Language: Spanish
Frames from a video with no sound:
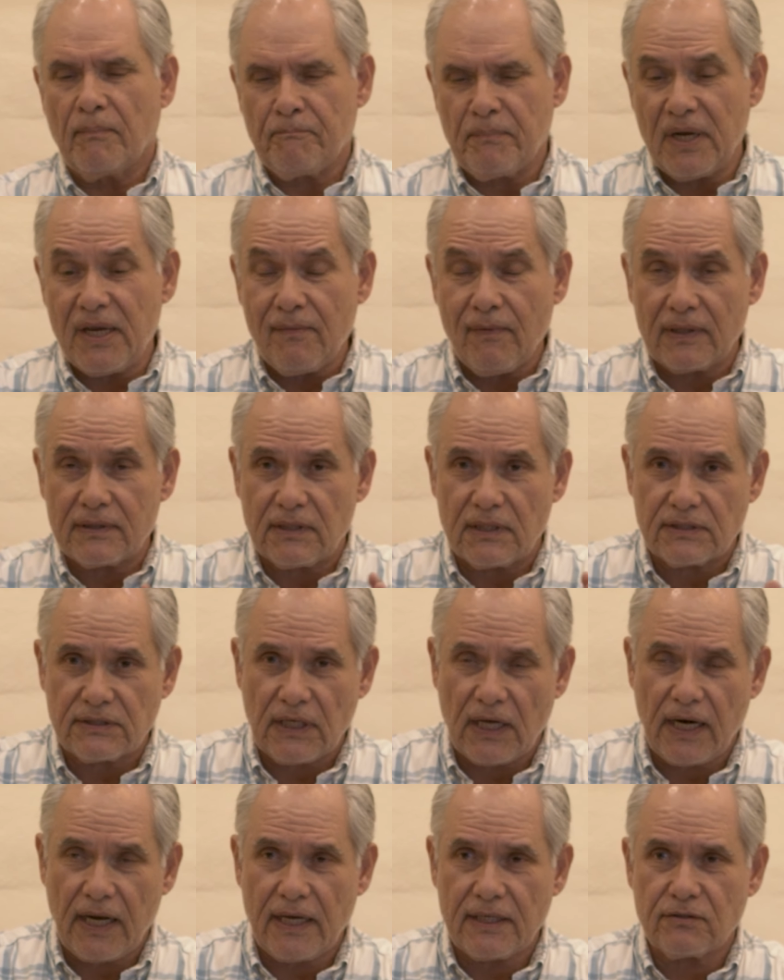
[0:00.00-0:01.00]

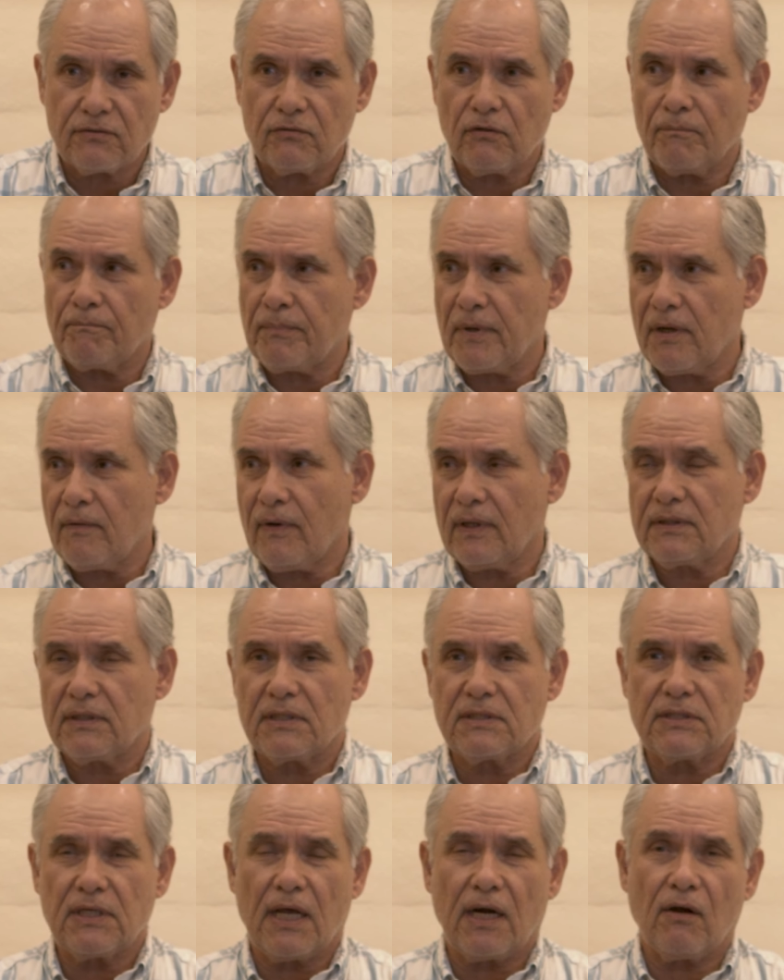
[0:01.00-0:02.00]
privatizar esto,
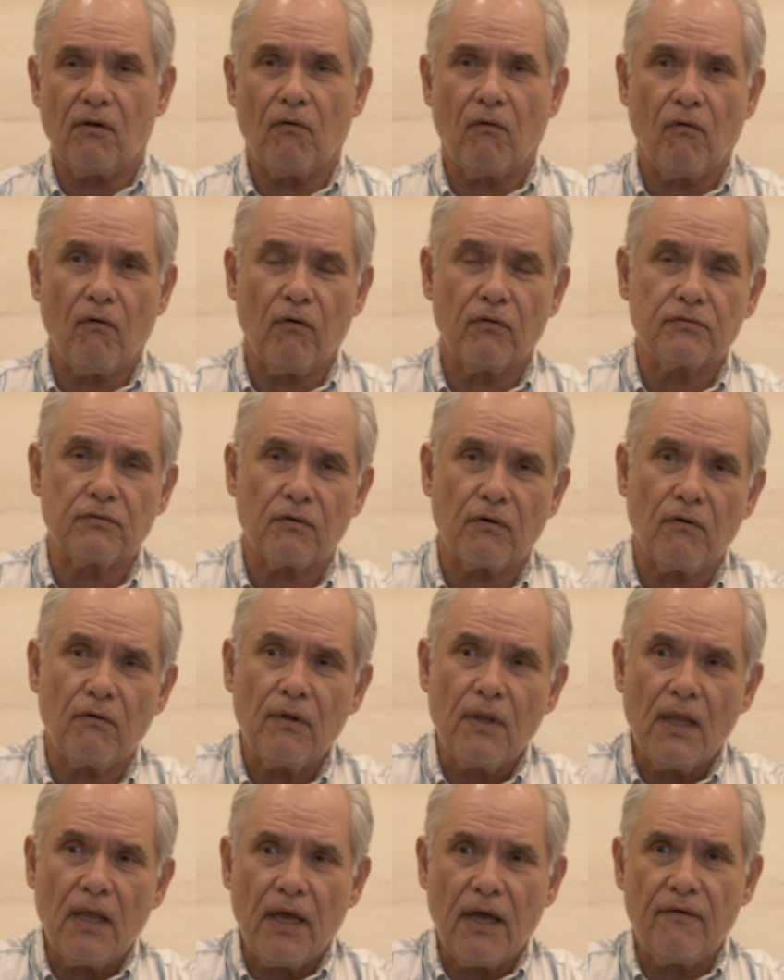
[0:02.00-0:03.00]
privatizar lo otro,